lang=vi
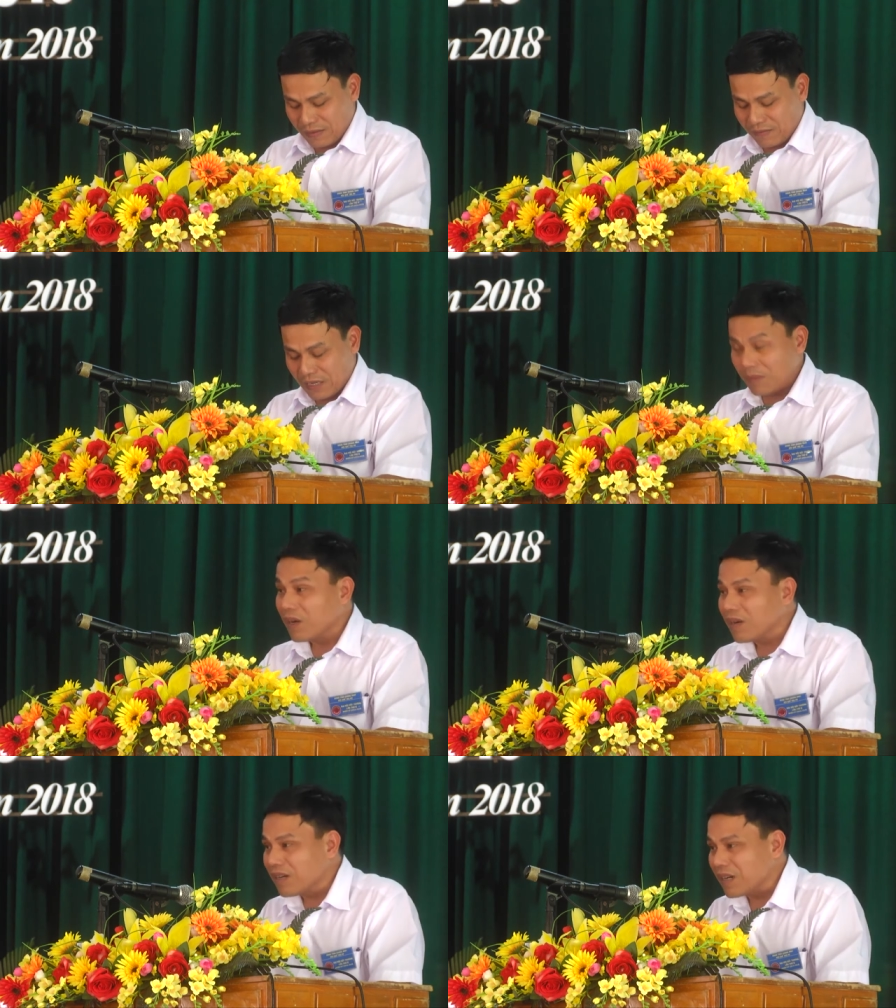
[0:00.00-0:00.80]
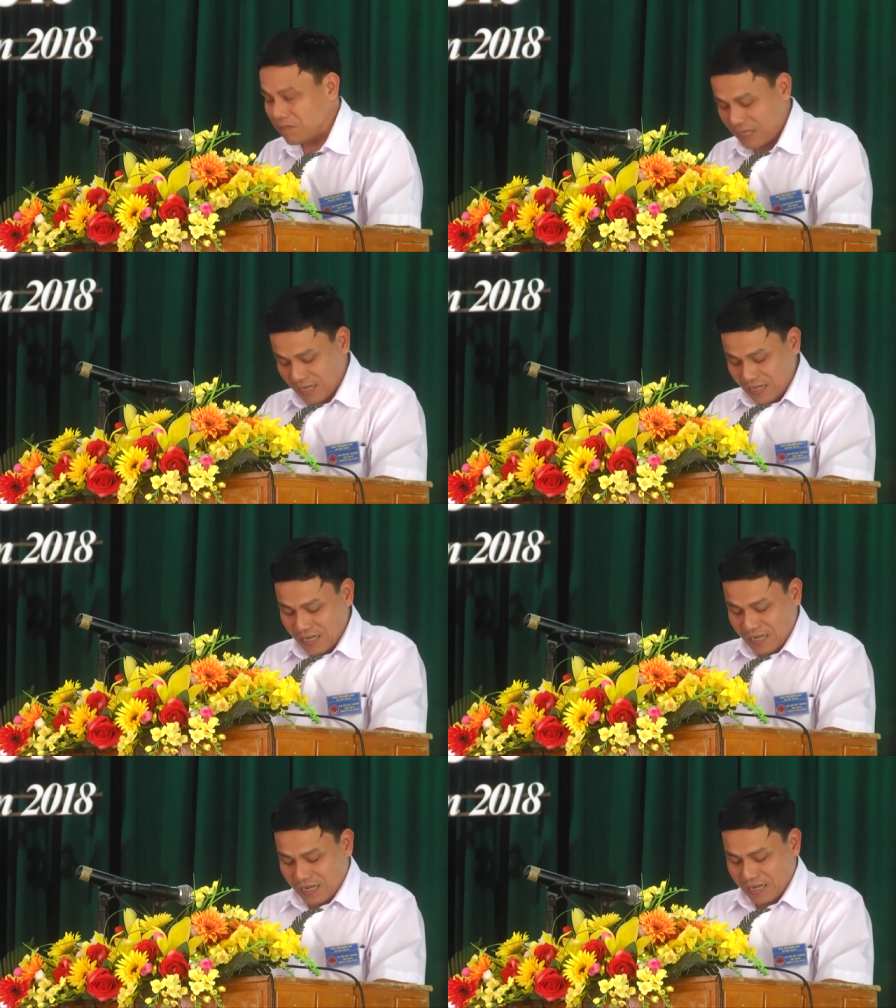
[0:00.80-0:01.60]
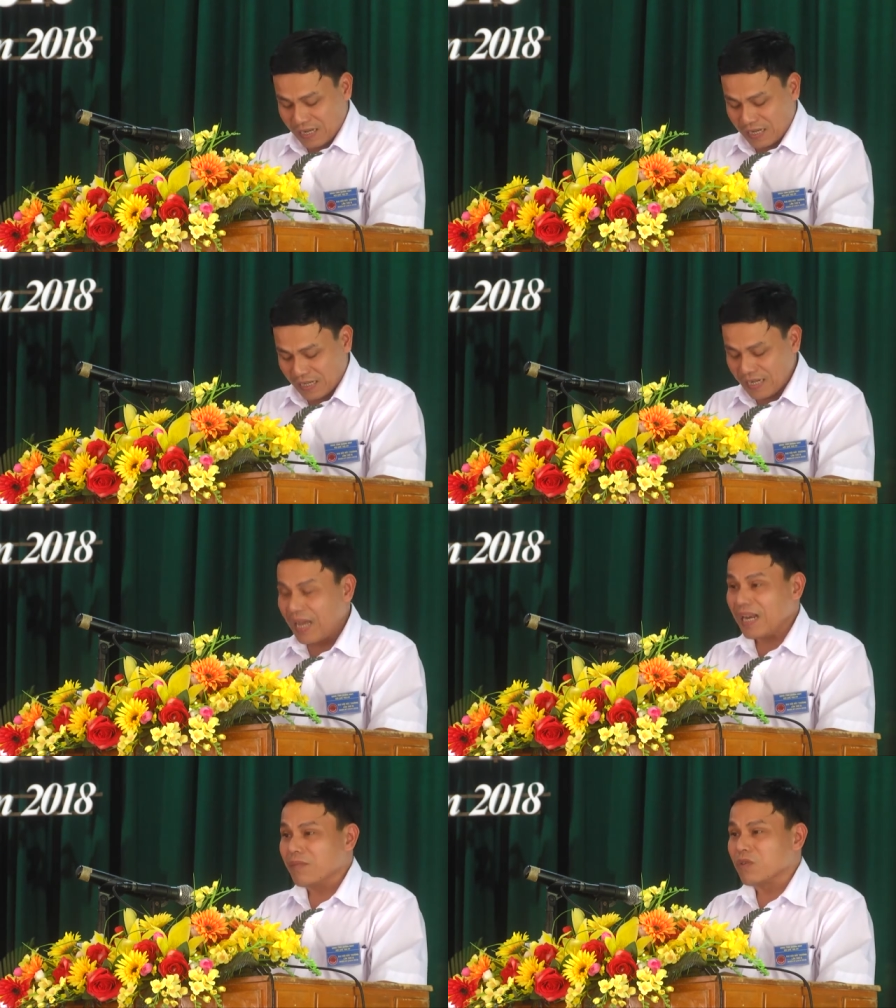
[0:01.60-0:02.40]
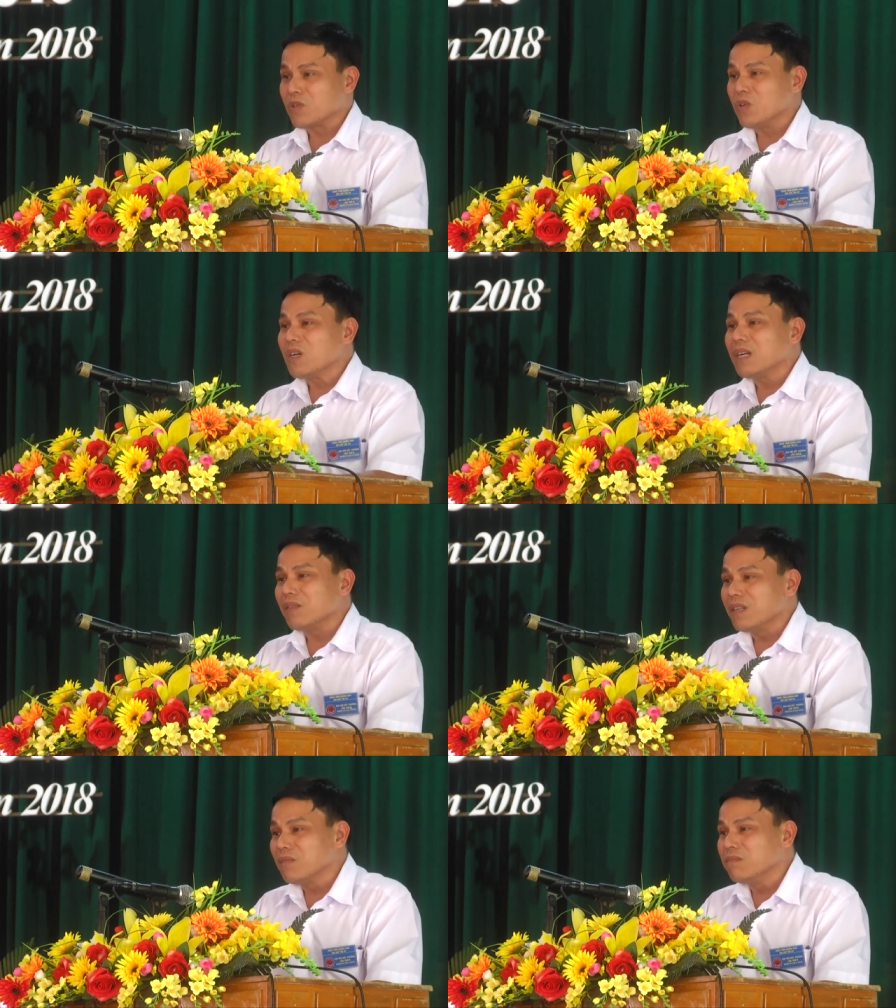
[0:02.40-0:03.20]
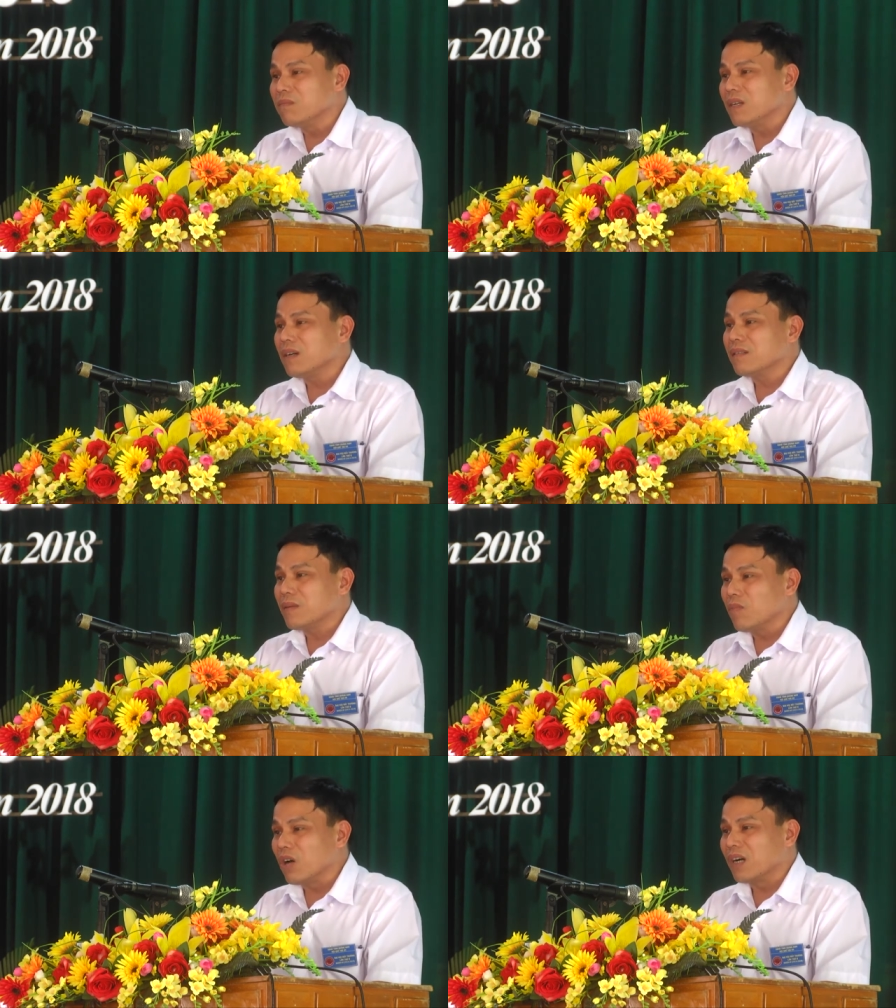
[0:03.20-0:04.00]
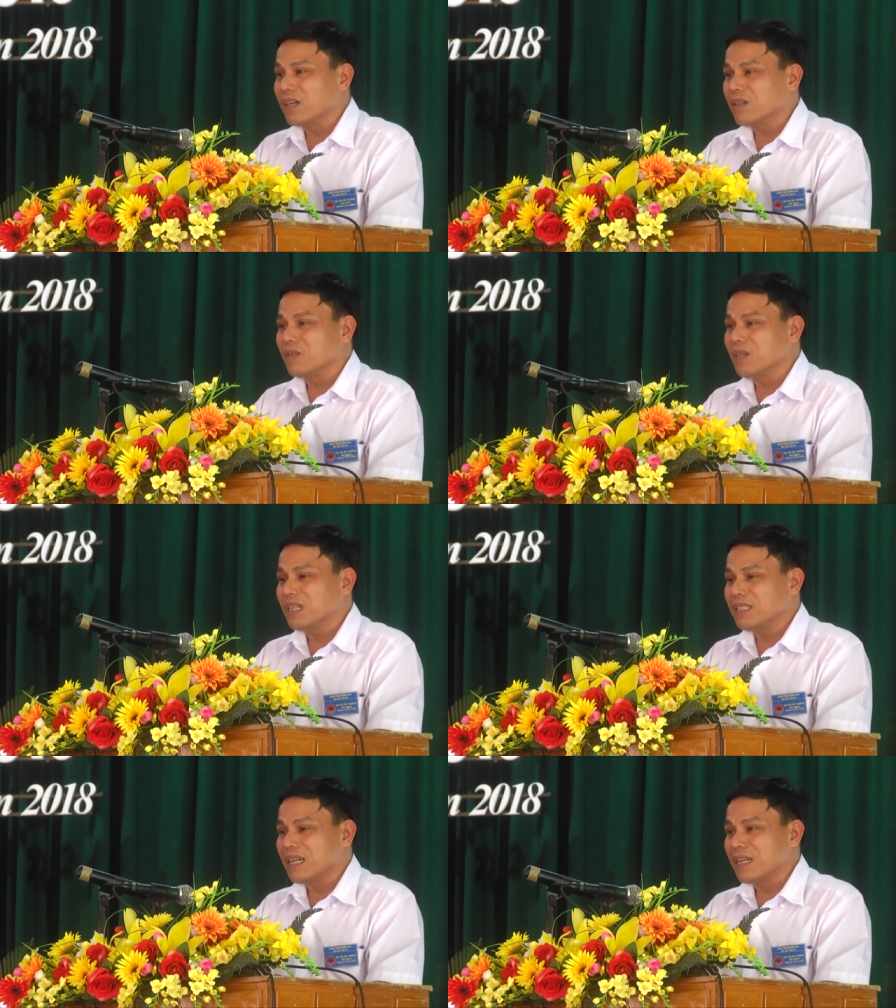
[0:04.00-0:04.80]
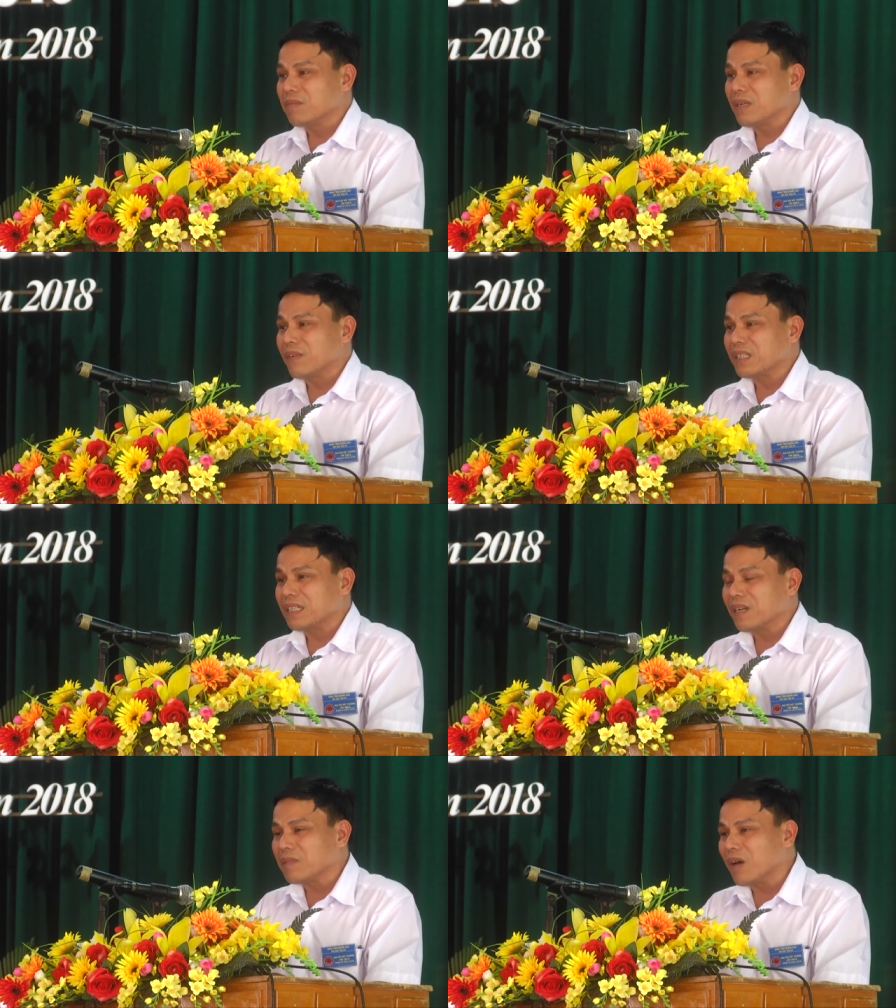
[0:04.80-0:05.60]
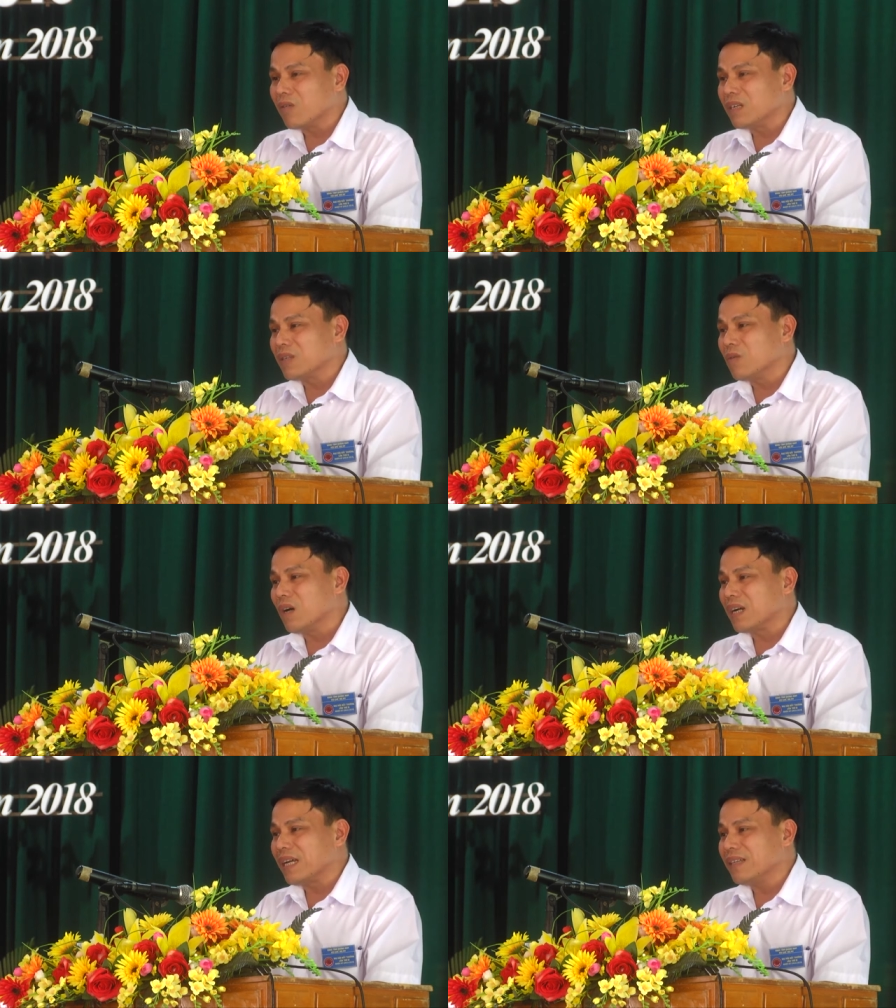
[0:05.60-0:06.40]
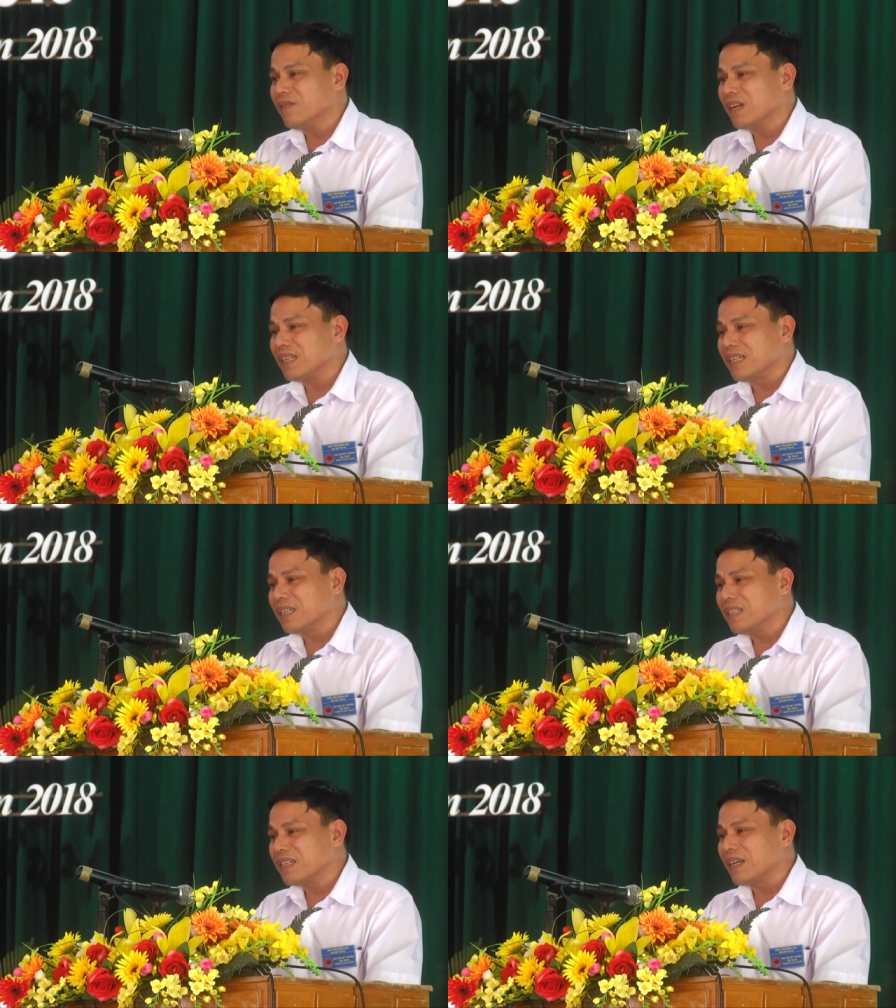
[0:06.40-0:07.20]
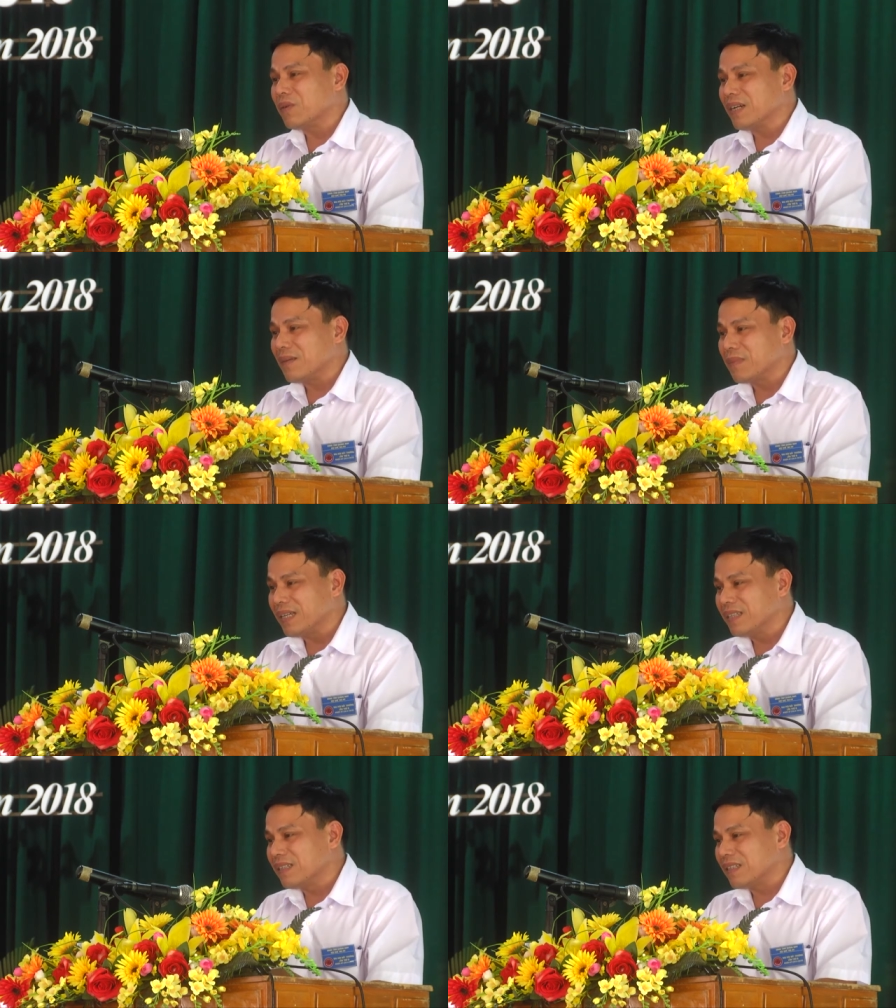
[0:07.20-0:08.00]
và báo cáo các đồng chí và trên đây là một số cái nội dung báo cáo tham luận của sở nông nghiệp phát triển nông thôn liên quan đến phát triển cây quế trà my